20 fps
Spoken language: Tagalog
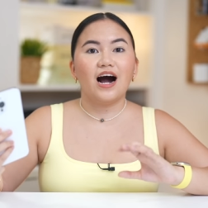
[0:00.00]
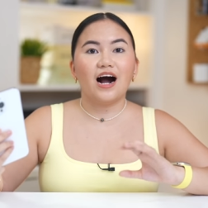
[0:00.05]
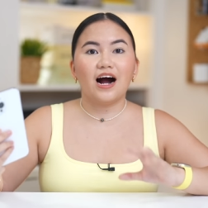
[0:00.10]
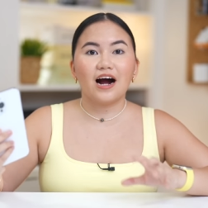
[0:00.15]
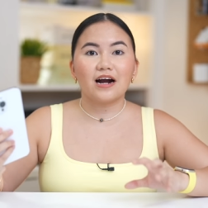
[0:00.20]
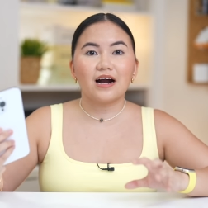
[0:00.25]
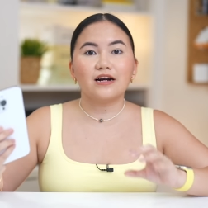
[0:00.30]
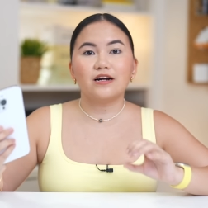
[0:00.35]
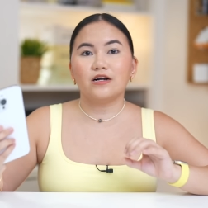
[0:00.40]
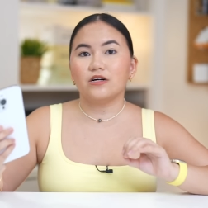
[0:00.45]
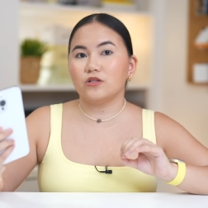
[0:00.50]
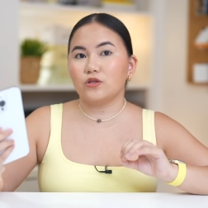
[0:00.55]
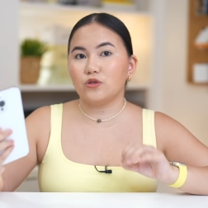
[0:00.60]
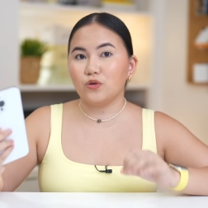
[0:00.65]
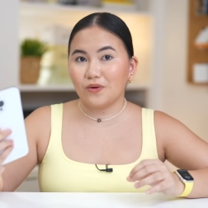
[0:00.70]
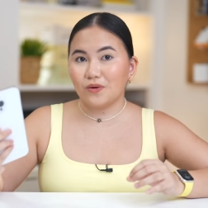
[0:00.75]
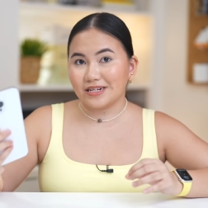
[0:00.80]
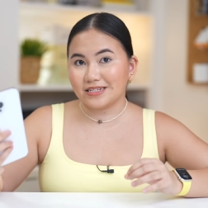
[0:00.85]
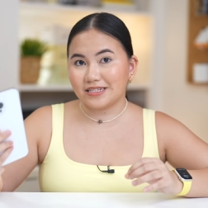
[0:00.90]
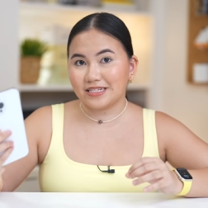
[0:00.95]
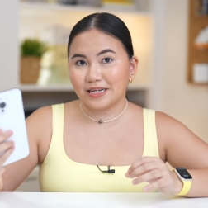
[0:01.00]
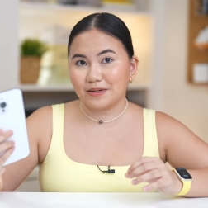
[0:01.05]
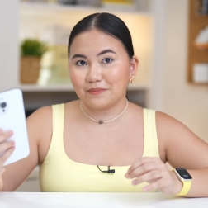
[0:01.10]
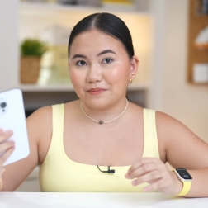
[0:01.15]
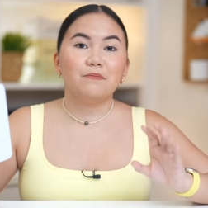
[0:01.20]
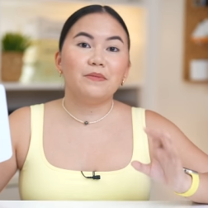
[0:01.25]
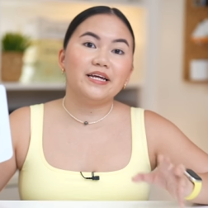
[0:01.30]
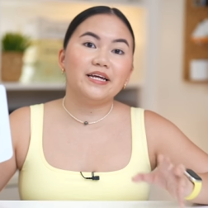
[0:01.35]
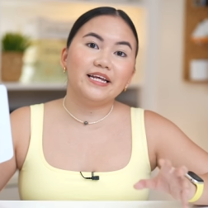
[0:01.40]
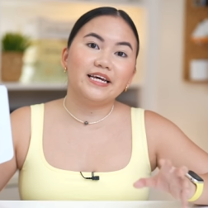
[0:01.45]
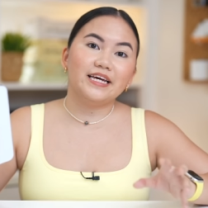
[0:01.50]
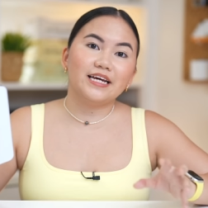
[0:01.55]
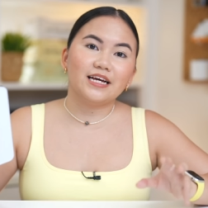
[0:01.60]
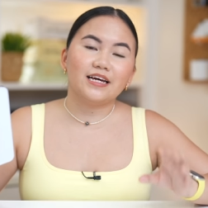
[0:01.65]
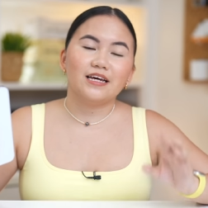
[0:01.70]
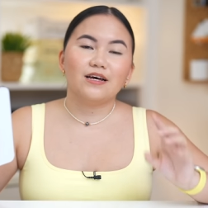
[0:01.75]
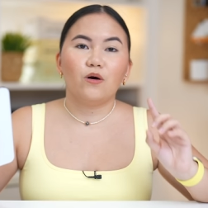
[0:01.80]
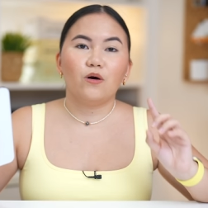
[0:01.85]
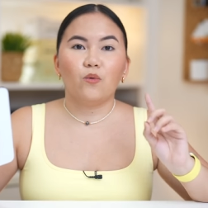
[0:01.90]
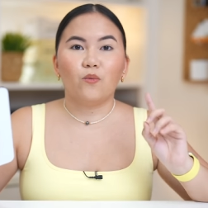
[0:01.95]
are dual SIM,
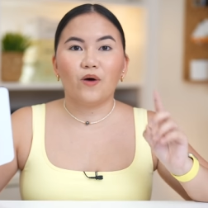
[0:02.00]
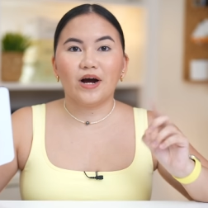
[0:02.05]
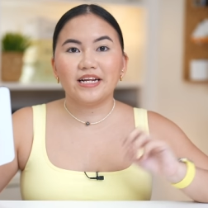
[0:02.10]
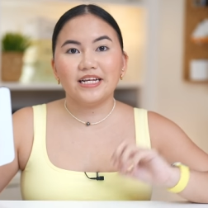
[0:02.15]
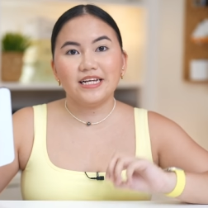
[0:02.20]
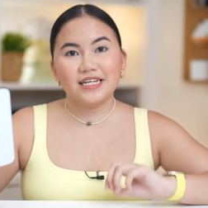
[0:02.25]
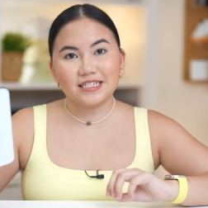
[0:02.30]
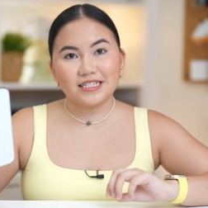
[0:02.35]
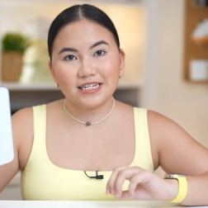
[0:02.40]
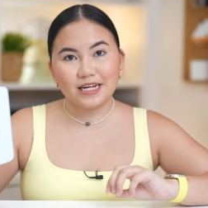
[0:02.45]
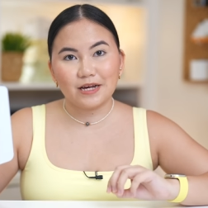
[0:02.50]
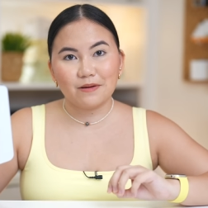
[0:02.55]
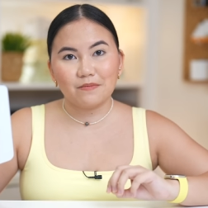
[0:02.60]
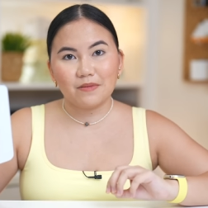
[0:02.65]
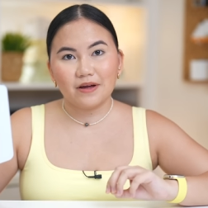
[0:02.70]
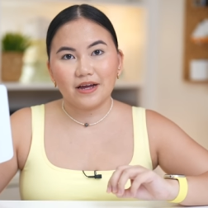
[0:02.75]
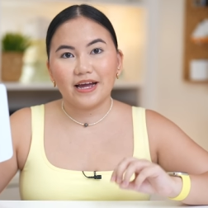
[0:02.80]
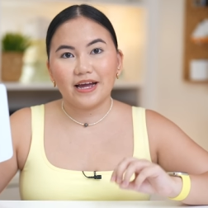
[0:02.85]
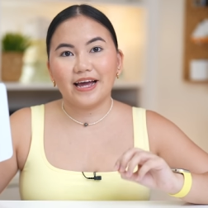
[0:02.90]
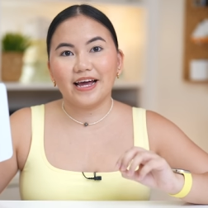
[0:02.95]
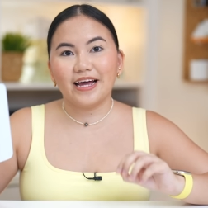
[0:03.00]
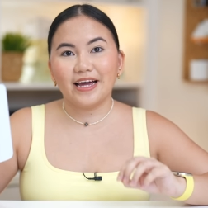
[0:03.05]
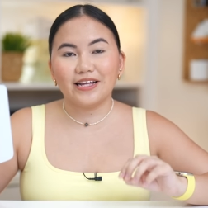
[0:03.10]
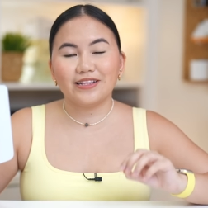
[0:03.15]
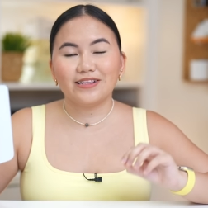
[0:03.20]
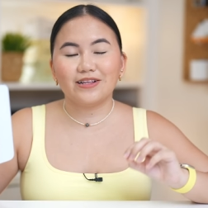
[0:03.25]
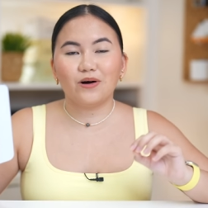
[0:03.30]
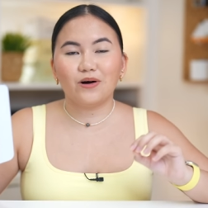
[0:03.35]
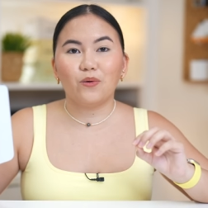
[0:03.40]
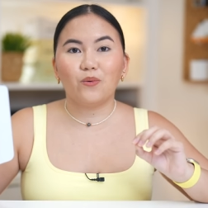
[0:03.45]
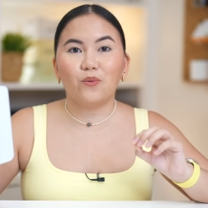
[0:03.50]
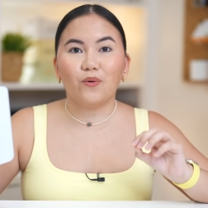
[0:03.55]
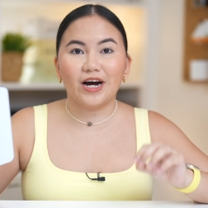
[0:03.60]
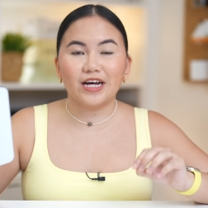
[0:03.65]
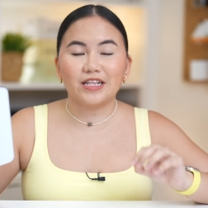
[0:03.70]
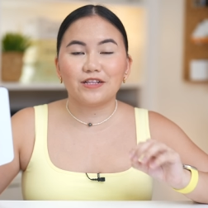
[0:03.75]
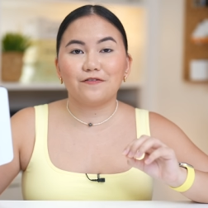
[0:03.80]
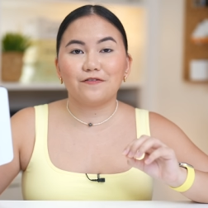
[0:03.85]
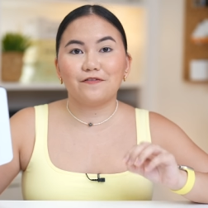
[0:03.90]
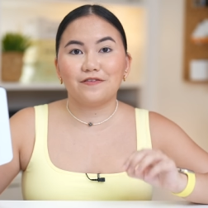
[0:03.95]
meaning one eSIM and
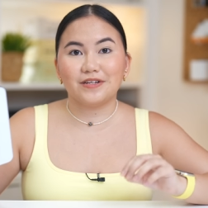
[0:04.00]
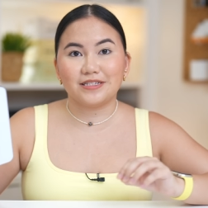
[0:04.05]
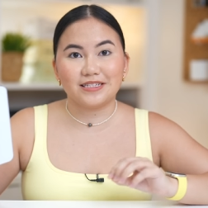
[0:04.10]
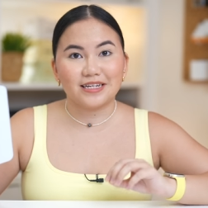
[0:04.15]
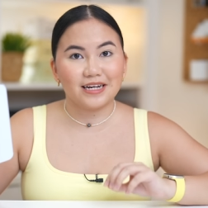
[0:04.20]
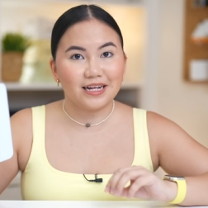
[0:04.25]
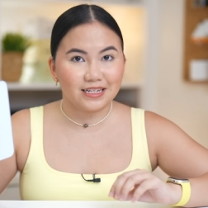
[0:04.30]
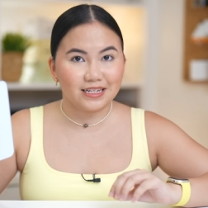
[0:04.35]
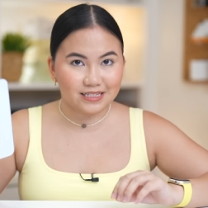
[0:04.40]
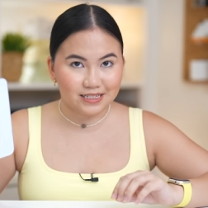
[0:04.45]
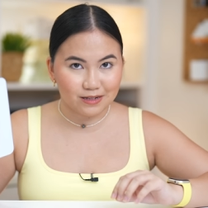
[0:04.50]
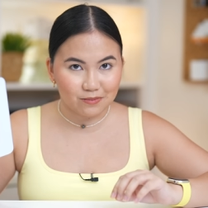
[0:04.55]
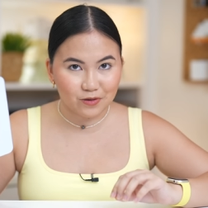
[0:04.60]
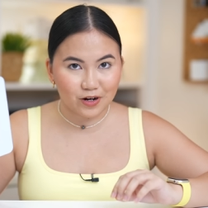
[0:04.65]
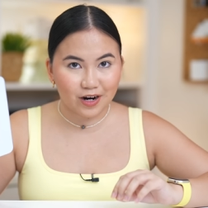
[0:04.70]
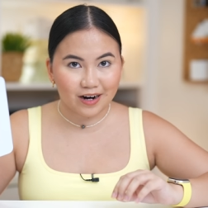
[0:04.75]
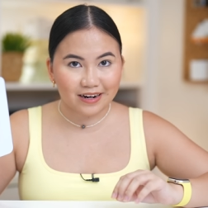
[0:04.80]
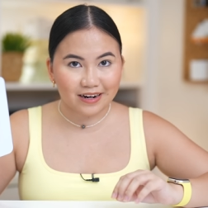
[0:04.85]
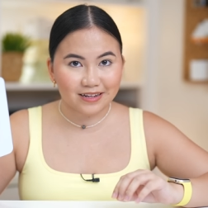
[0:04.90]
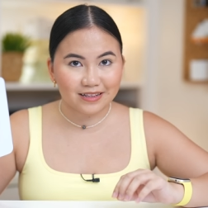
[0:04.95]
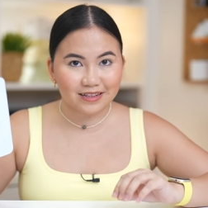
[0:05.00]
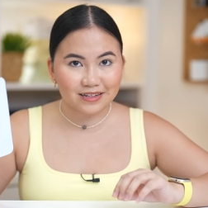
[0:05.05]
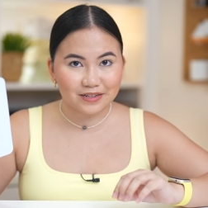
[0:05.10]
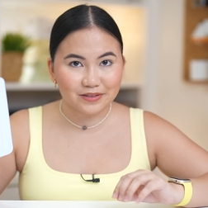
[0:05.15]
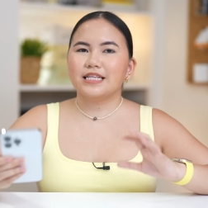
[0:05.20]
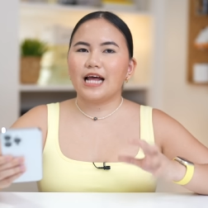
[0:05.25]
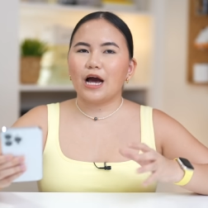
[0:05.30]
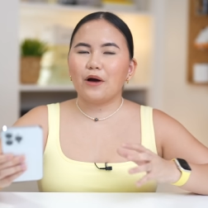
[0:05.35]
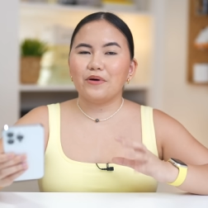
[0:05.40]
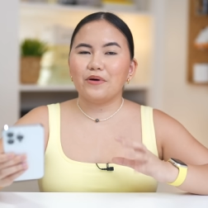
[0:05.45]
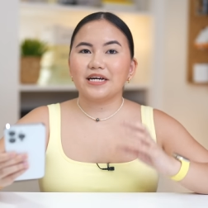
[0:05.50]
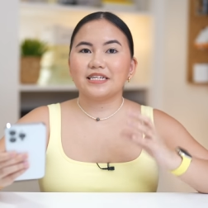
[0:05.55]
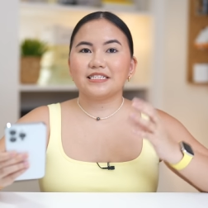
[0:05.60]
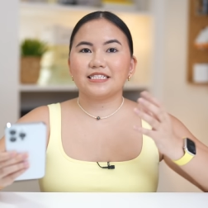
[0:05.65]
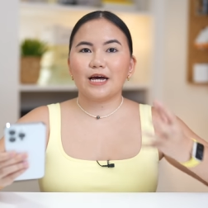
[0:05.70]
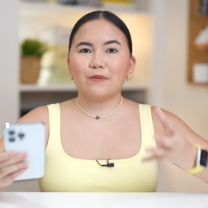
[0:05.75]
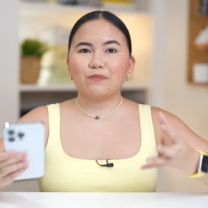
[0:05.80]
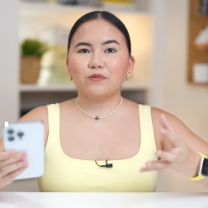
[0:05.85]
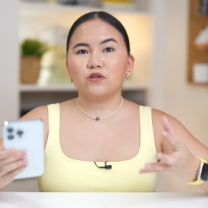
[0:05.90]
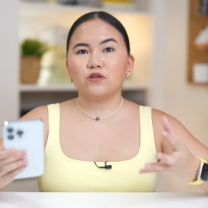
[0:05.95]
one physical SIM card. Now,
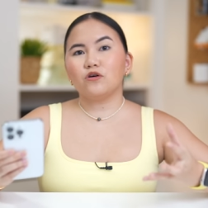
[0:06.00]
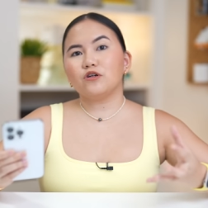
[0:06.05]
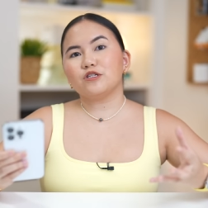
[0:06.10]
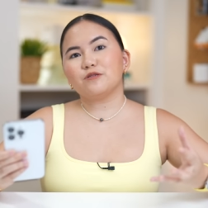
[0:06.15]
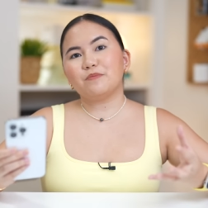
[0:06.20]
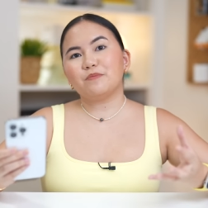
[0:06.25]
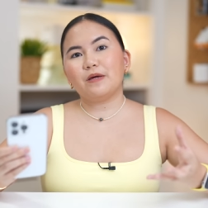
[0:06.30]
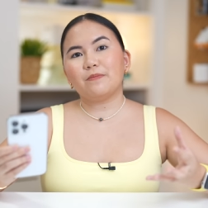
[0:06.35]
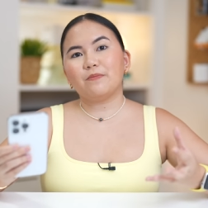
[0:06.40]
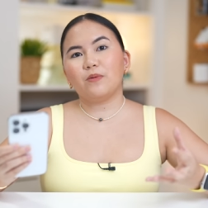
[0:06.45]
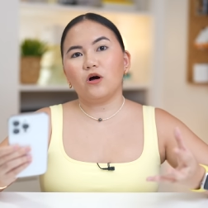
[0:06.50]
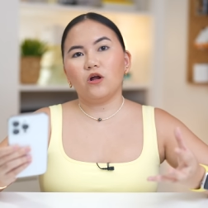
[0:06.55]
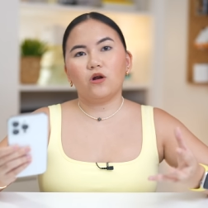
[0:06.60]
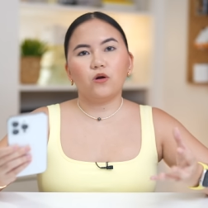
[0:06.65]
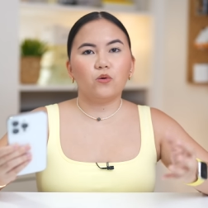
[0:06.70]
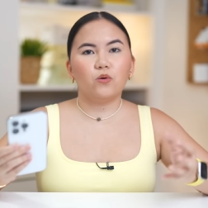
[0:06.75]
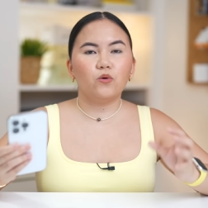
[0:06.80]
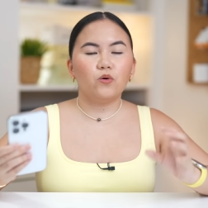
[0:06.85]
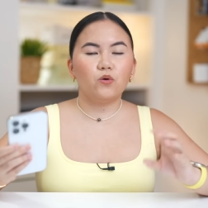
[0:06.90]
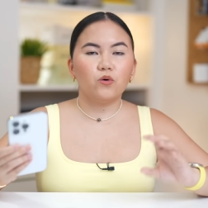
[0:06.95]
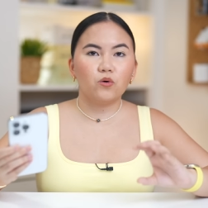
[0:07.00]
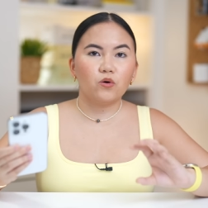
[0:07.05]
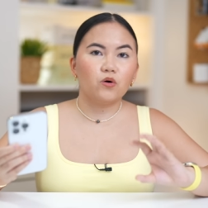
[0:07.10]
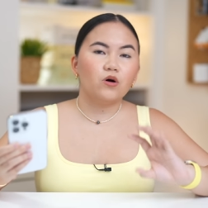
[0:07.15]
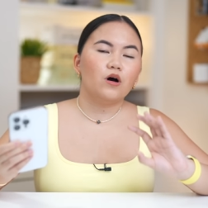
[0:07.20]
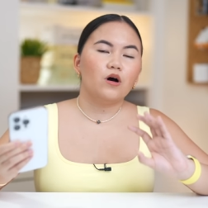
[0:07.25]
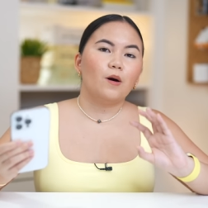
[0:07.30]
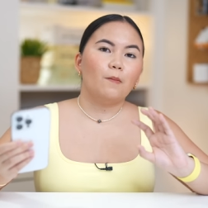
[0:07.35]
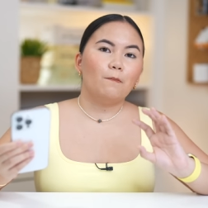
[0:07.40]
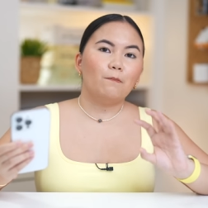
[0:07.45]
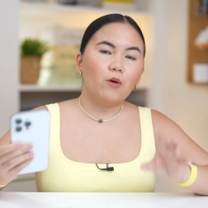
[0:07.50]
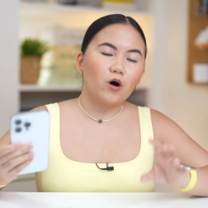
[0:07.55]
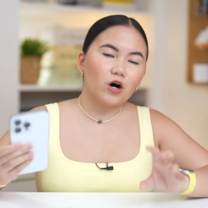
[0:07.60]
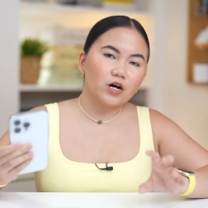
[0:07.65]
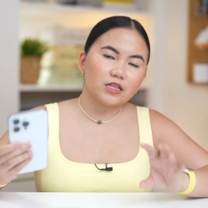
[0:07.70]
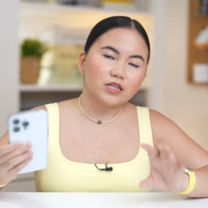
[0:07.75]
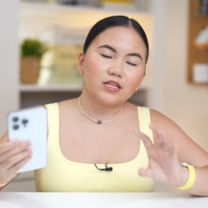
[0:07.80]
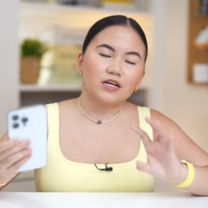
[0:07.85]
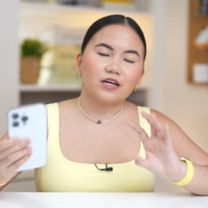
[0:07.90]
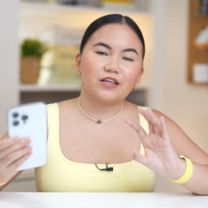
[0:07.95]
except to those people who
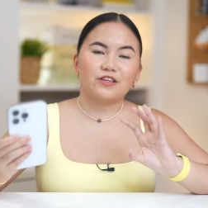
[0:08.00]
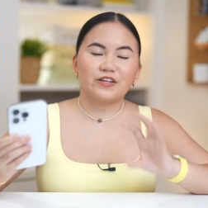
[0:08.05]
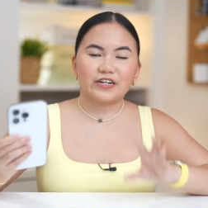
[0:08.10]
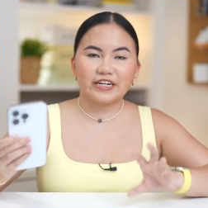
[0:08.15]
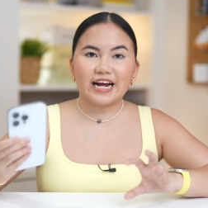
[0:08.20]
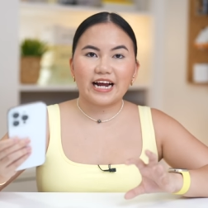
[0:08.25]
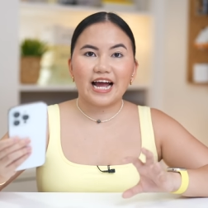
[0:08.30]
bought their